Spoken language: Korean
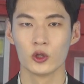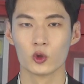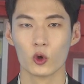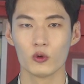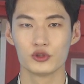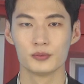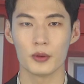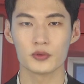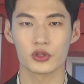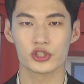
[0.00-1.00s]
도로
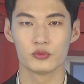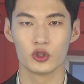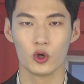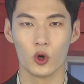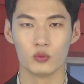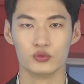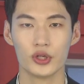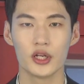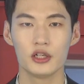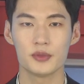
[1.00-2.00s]
불법 적치물로
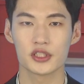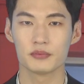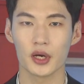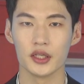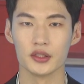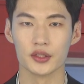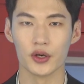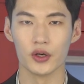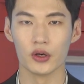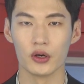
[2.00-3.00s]
무리를 빚은 바
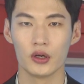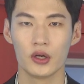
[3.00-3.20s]
있는데요.